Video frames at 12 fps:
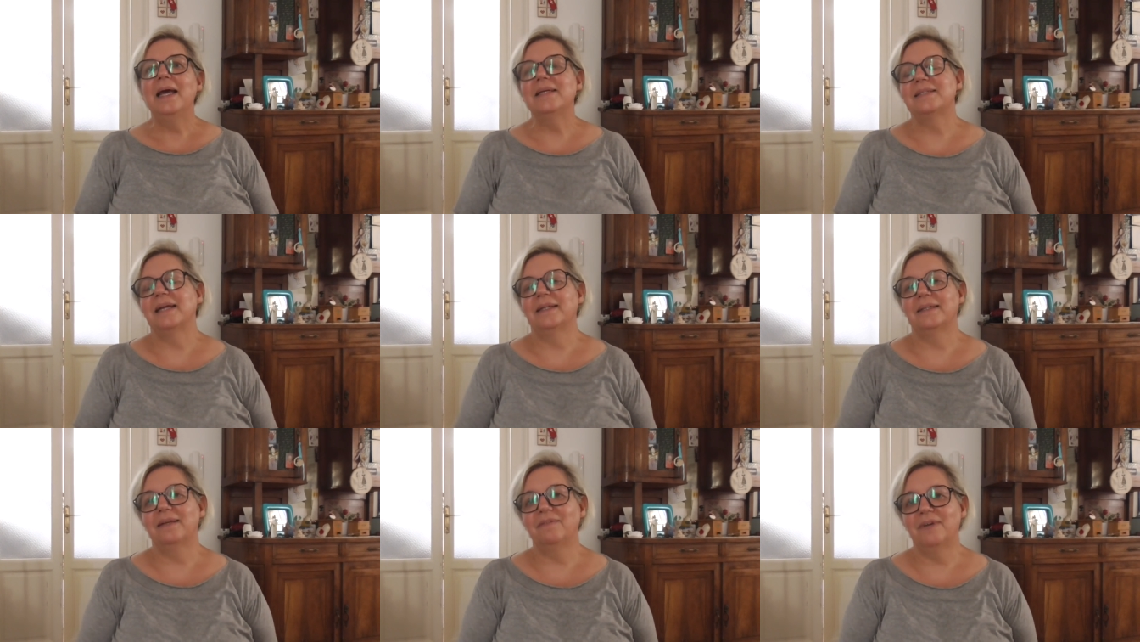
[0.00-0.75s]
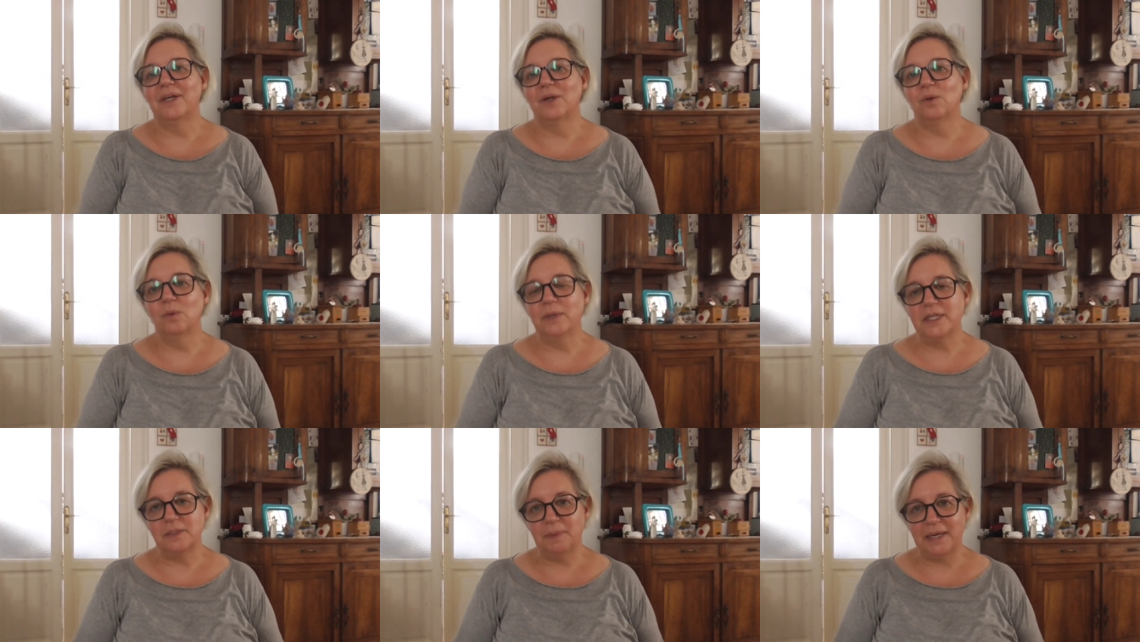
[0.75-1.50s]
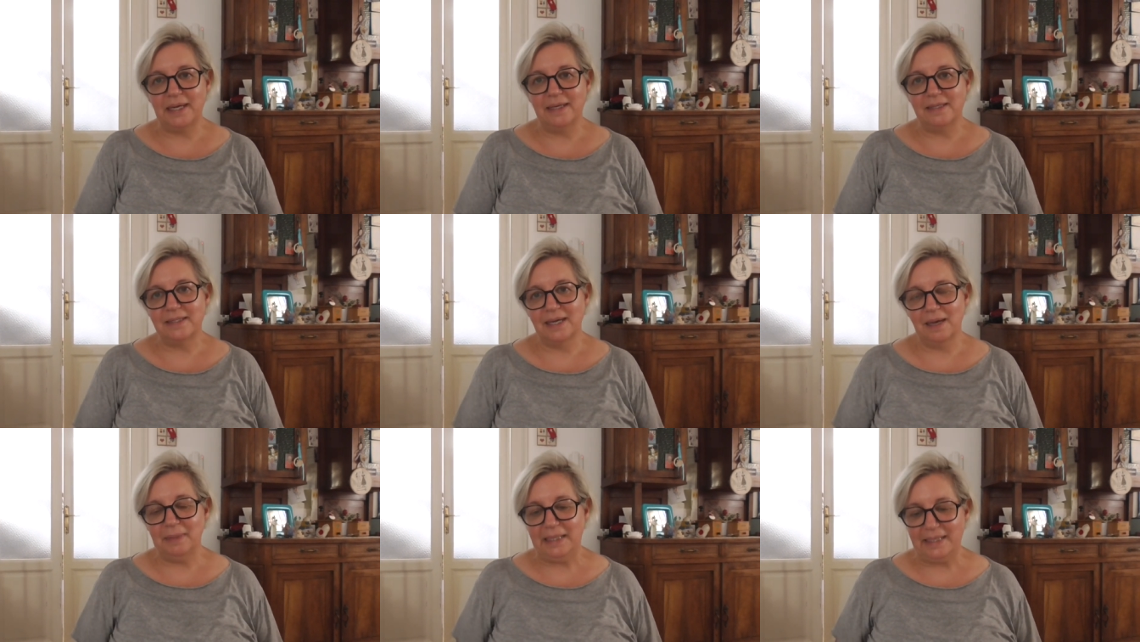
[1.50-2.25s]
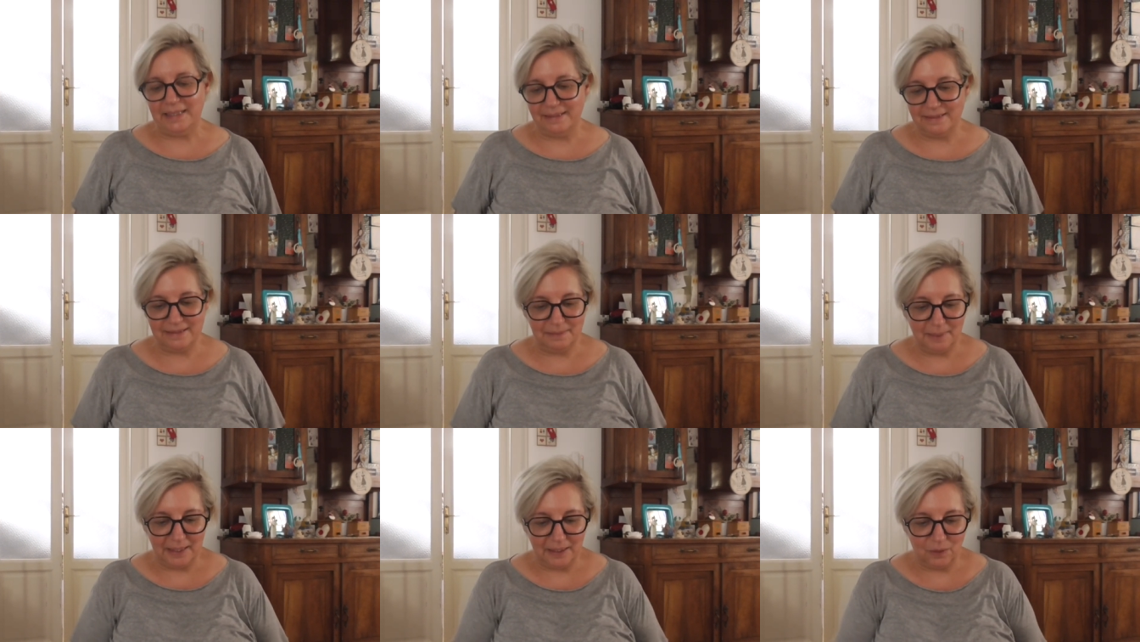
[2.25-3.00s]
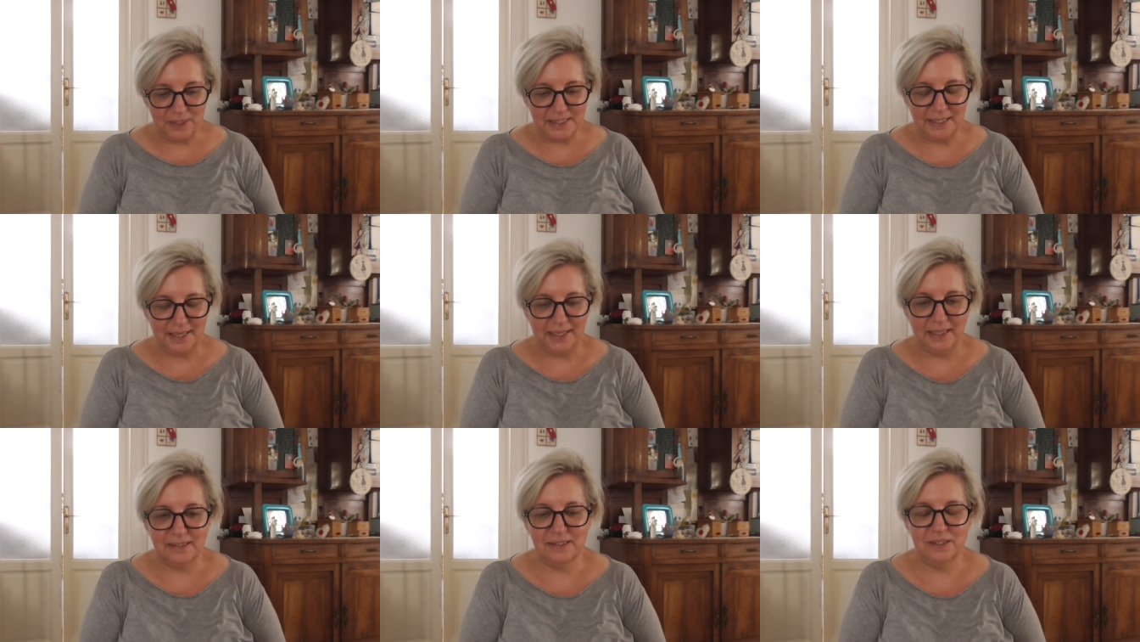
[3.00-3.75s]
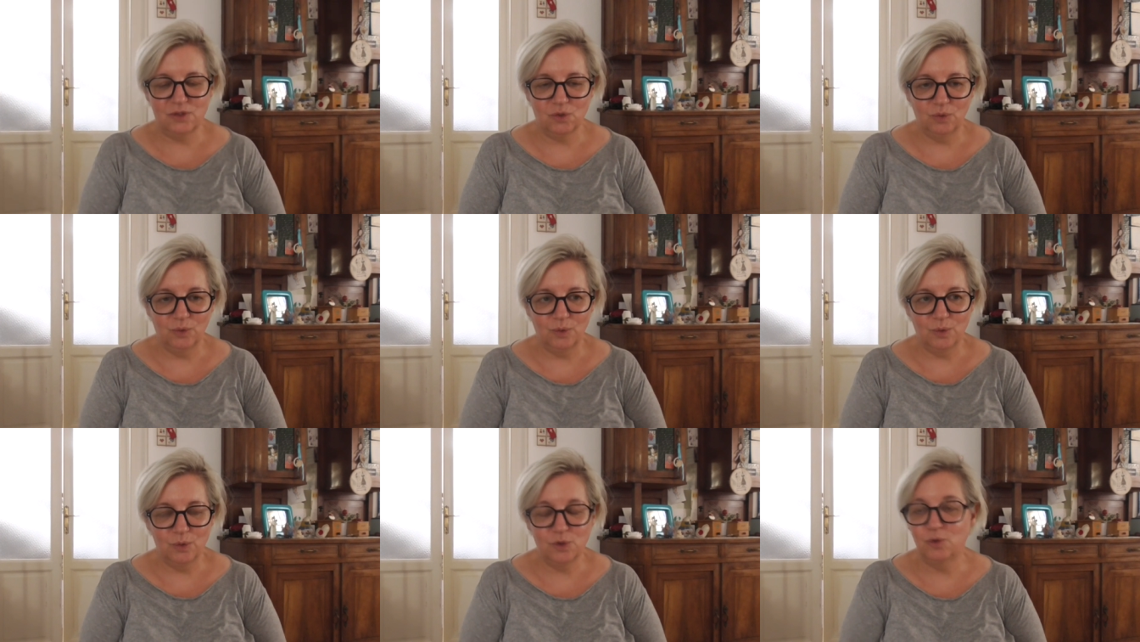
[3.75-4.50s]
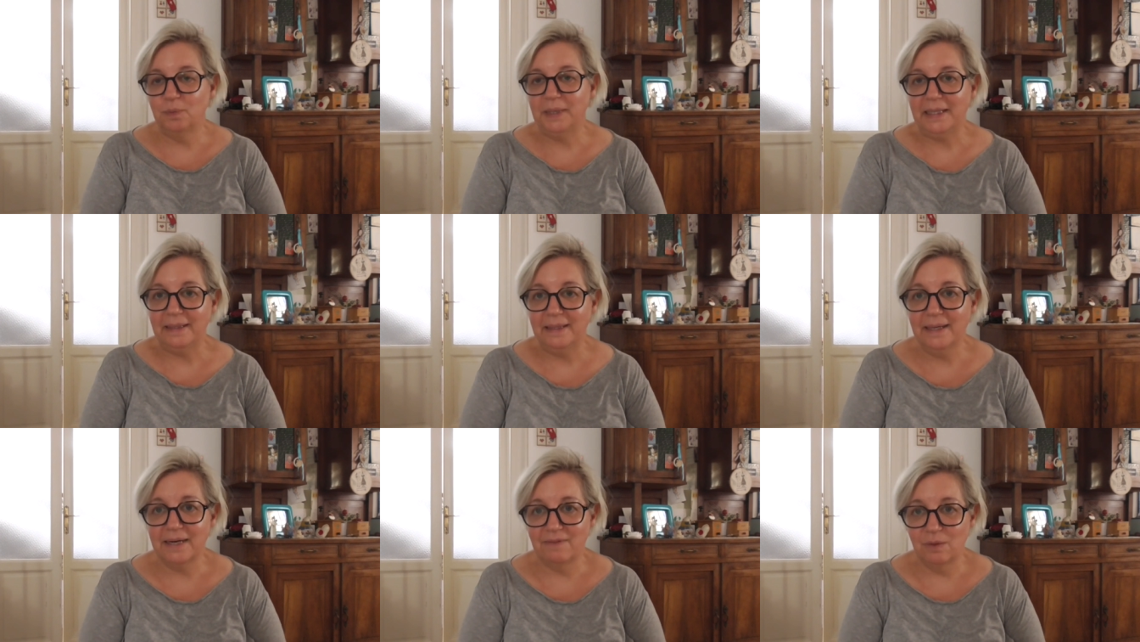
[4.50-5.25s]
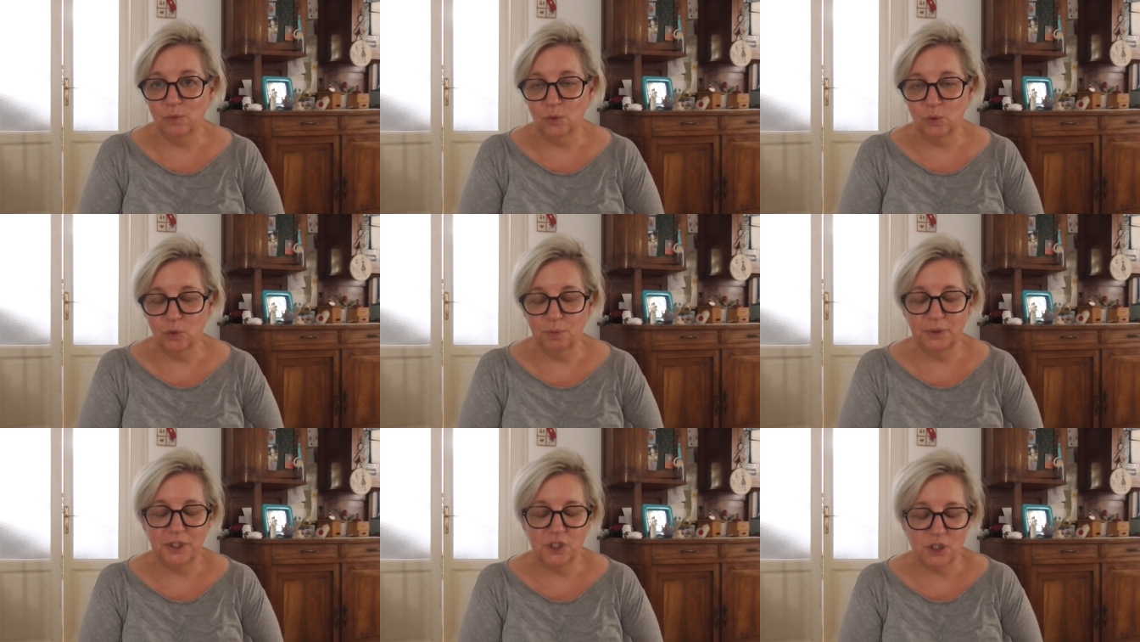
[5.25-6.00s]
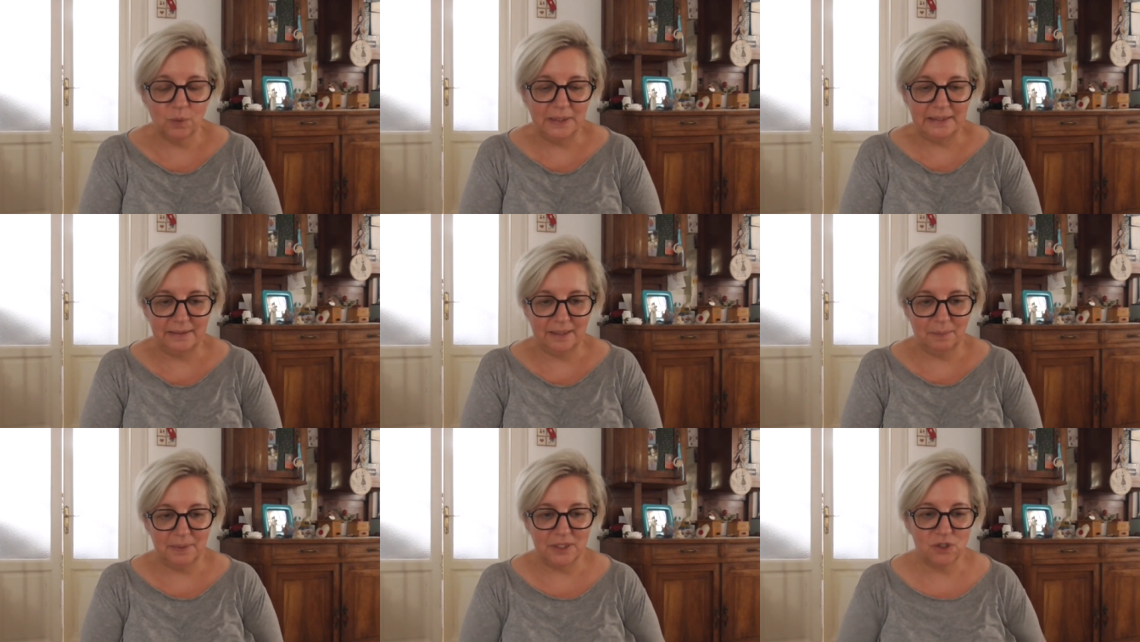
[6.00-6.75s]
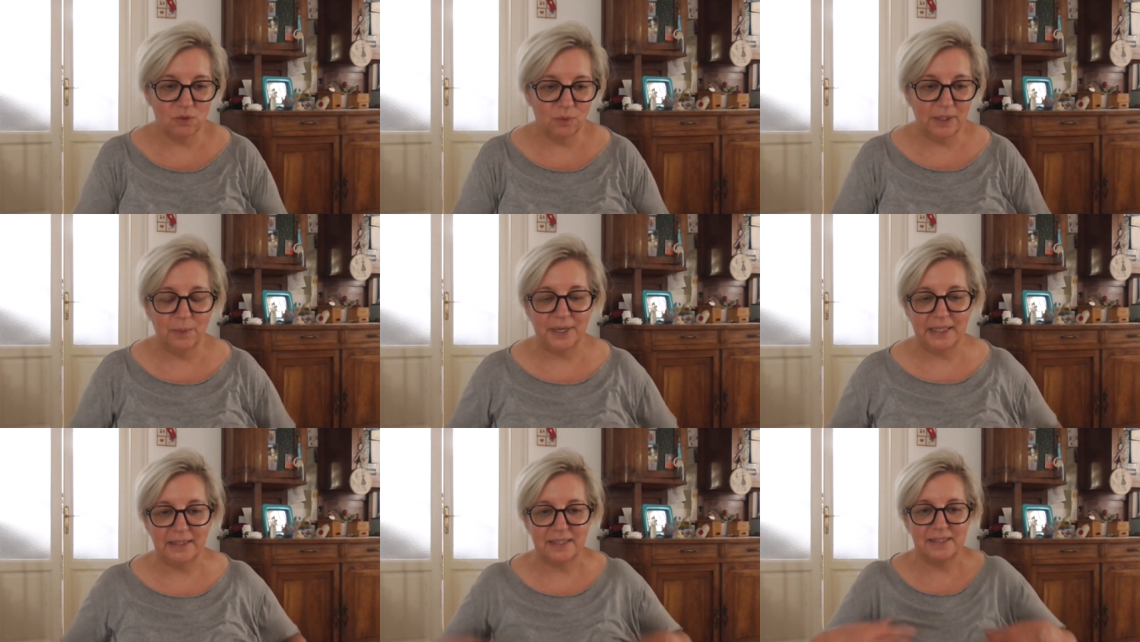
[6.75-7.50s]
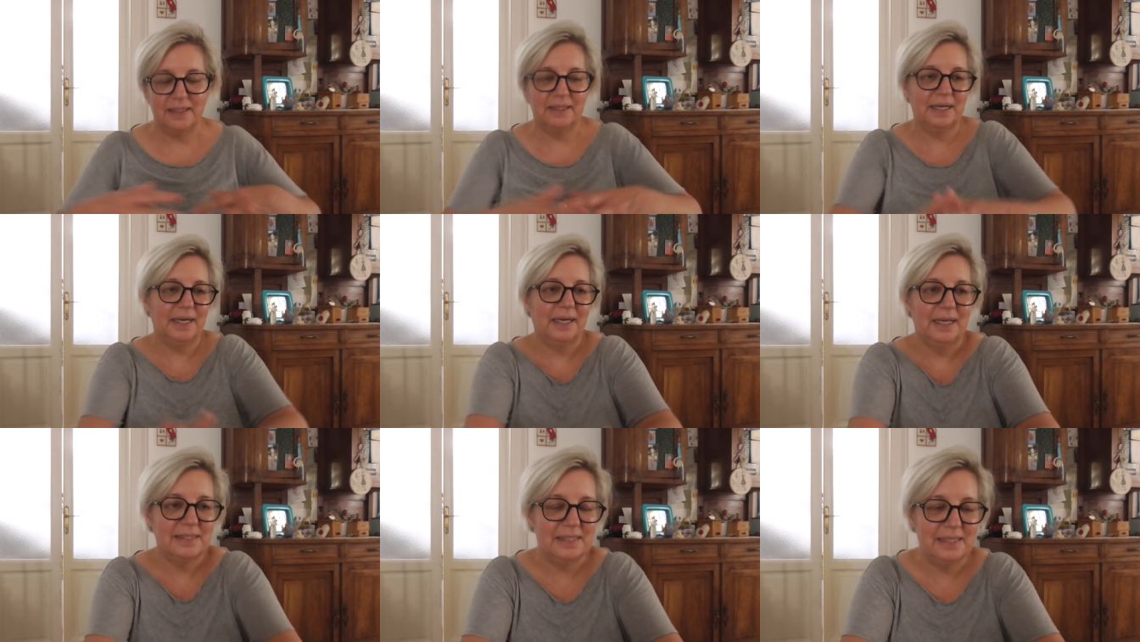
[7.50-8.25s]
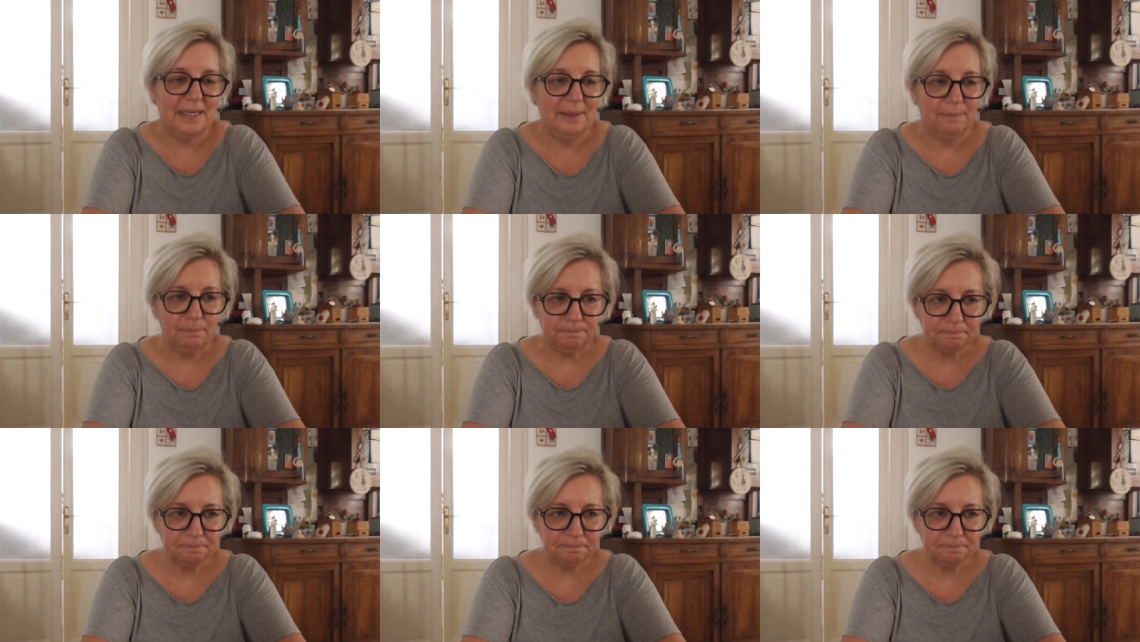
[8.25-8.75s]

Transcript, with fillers: è stata davvero un'esperienza bellissima, questi ragazzi sono stupendi, eravamo un gruppo di 53 persone, 47 ragazzi